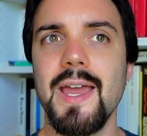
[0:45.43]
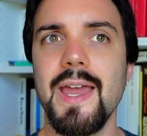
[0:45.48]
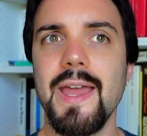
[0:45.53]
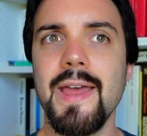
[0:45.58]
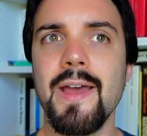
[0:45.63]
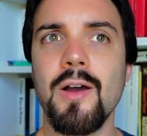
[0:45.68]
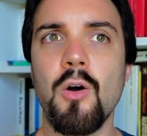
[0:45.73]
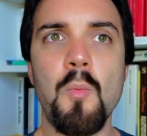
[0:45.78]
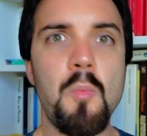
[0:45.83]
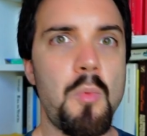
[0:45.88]

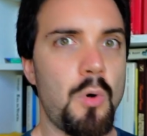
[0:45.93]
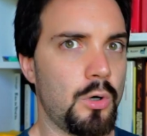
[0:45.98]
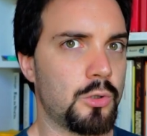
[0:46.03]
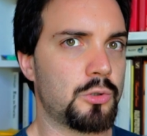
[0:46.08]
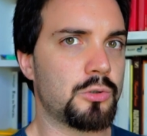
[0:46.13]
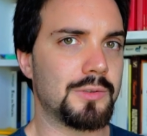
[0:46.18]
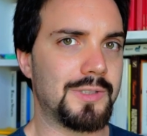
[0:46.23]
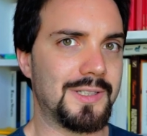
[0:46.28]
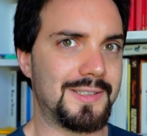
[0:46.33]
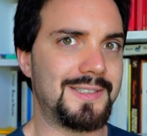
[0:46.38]
E ho
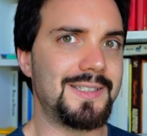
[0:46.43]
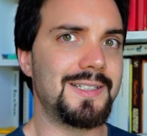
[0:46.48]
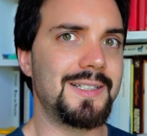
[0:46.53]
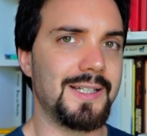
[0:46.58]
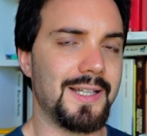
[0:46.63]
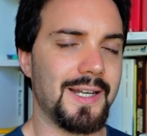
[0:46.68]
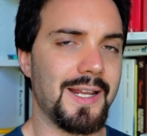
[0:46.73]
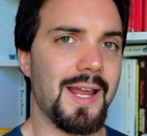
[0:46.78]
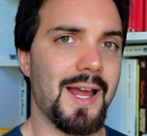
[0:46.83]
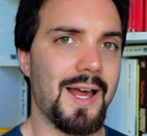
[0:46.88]
molto da
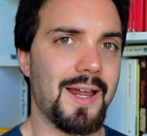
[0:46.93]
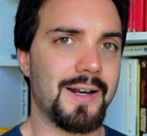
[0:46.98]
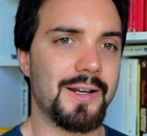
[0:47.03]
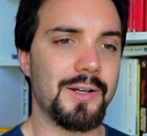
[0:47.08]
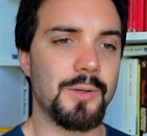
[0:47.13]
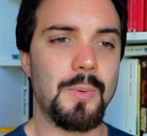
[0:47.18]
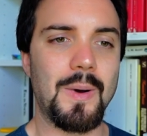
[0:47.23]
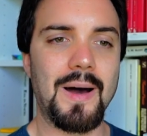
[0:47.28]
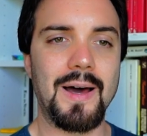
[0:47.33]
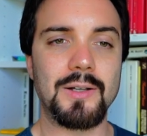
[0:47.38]
dire al
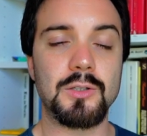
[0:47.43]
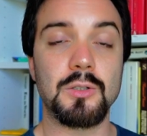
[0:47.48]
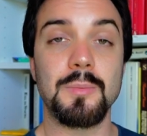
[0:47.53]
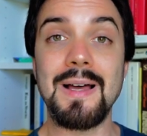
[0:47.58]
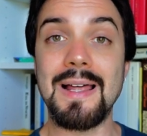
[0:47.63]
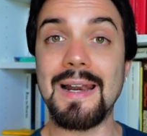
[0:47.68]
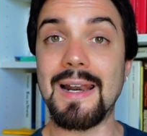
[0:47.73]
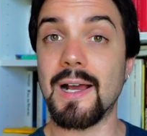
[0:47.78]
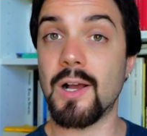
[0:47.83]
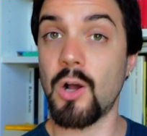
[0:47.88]
riguardo,
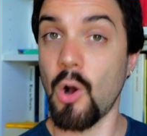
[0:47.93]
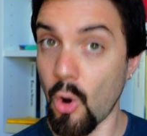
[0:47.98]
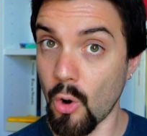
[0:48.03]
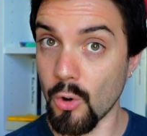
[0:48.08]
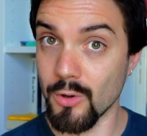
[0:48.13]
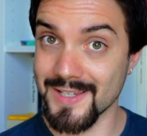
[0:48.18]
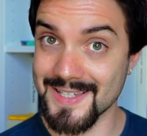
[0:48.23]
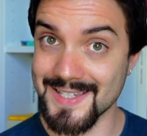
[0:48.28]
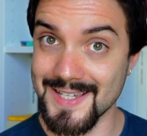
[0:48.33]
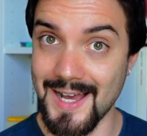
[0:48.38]
ma la
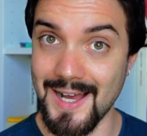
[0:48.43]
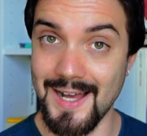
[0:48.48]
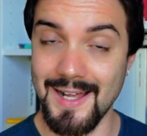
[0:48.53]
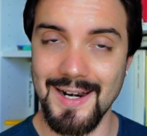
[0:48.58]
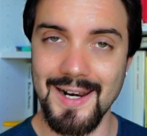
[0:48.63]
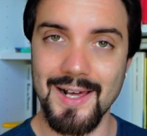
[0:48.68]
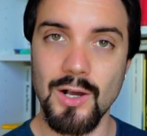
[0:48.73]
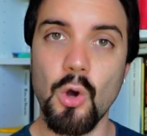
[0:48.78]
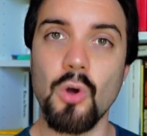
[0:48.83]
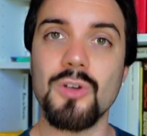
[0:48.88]
cosa,
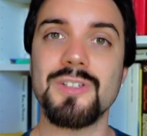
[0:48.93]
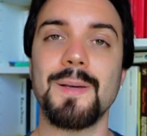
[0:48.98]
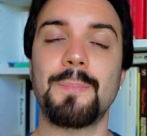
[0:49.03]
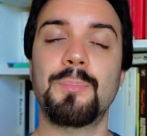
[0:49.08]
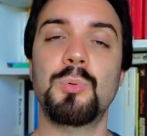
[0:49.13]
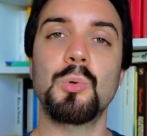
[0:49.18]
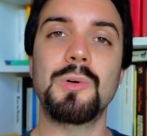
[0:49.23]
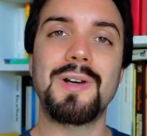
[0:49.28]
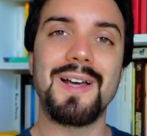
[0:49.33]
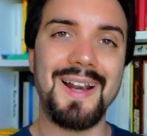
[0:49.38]
la cosa
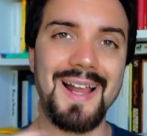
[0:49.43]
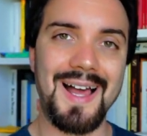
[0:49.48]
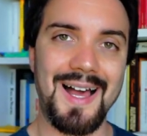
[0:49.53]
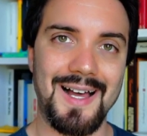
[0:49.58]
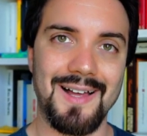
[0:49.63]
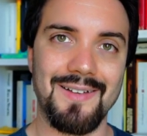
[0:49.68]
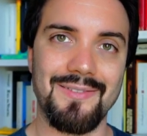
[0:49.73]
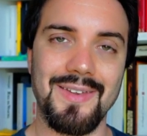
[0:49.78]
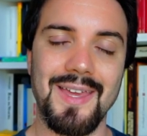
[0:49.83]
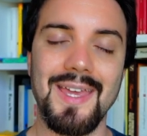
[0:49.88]
più
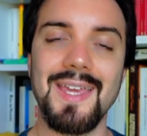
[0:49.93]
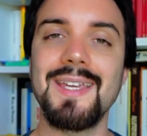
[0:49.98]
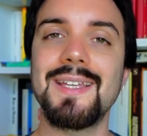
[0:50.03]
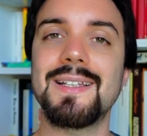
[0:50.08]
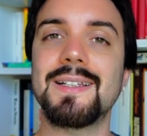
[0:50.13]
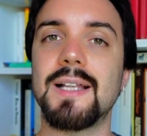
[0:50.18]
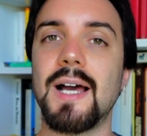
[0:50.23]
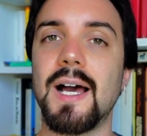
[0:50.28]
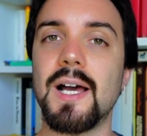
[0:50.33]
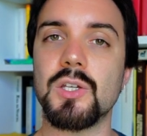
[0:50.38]
grave
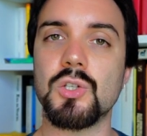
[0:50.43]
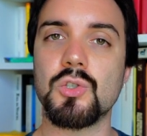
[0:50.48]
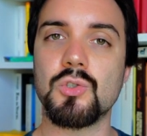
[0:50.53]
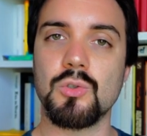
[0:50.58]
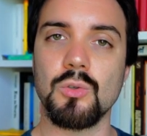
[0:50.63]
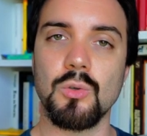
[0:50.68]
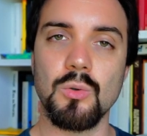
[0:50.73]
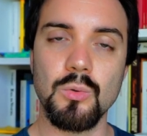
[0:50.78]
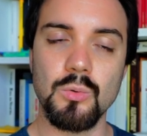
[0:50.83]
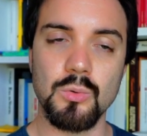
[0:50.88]
in
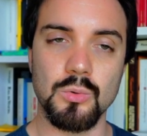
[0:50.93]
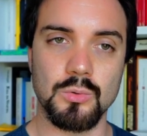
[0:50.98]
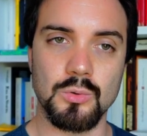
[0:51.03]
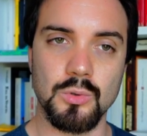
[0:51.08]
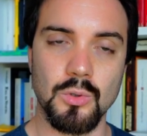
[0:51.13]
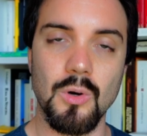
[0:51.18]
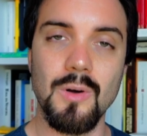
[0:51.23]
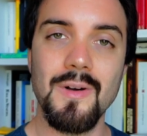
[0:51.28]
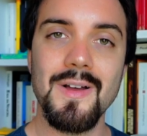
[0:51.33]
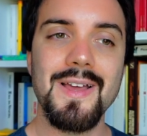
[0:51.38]

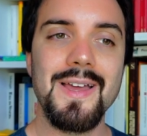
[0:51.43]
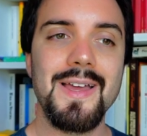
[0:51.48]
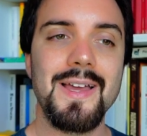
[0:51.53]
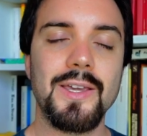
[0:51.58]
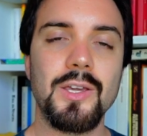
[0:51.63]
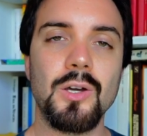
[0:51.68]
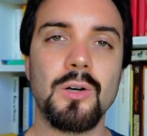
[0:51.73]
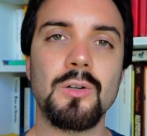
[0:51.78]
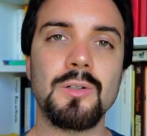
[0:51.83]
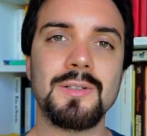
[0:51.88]
assoluto
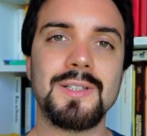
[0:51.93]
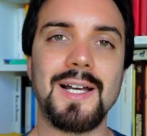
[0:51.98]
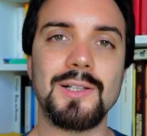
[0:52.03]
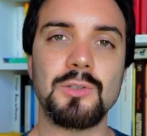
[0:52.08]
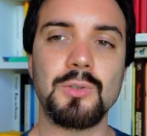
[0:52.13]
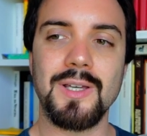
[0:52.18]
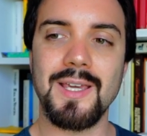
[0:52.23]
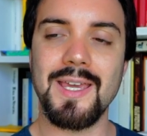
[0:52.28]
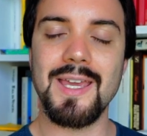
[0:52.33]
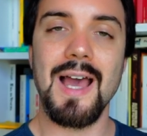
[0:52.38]
che ho
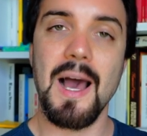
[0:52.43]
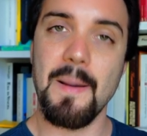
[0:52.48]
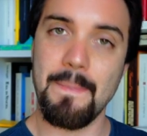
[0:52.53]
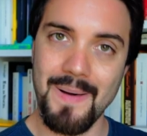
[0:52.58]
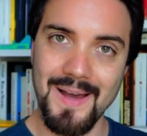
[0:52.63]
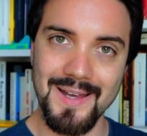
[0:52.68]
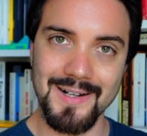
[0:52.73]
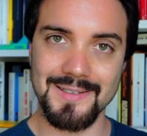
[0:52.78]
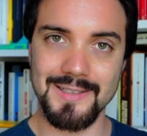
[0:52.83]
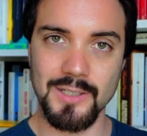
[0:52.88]
notato è che, a
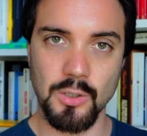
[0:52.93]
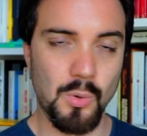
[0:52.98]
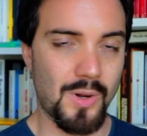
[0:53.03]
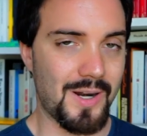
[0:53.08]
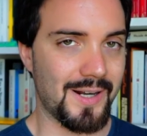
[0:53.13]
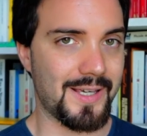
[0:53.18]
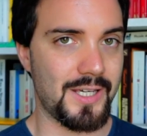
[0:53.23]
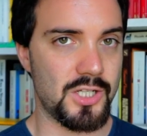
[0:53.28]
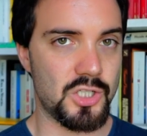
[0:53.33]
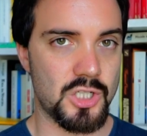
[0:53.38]
parte
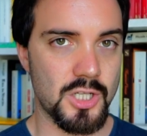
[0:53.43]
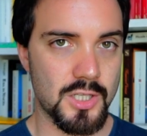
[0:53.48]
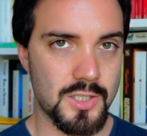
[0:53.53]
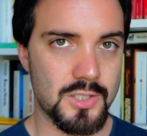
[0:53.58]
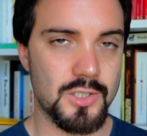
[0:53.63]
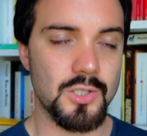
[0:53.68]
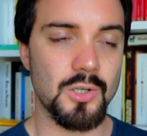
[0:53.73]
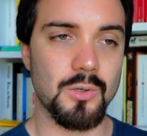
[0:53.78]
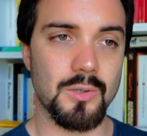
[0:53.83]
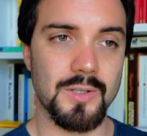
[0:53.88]
qualche
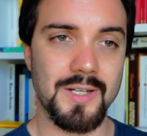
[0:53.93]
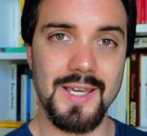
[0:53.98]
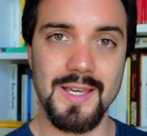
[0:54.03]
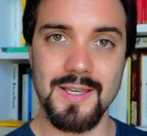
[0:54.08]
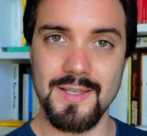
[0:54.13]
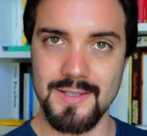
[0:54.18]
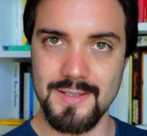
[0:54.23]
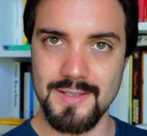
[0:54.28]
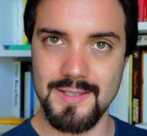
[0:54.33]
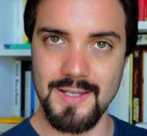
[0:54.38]

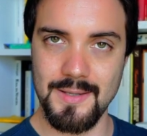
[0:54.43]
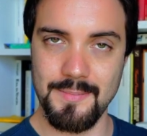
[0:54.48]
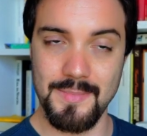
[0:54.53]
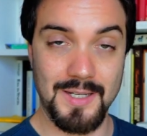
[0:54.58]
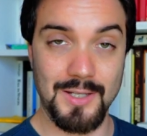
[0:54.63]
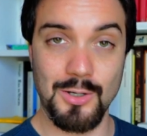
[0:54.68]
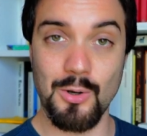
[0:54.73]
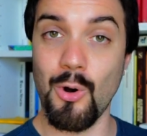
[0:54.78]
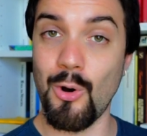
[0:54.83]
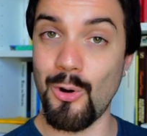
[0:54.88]
eccezione, se mi
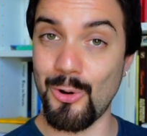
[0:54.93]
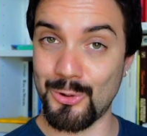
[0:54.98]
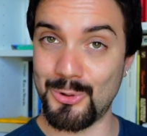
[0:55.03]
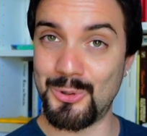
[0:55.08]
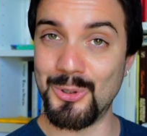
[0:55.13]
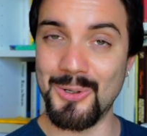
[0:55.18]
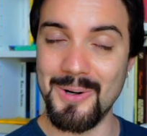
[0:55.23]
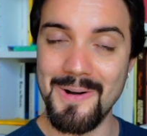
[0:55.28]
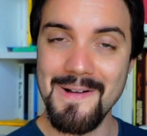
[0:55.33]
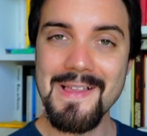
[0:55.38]

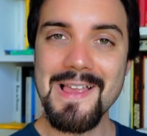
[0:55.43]
ricordo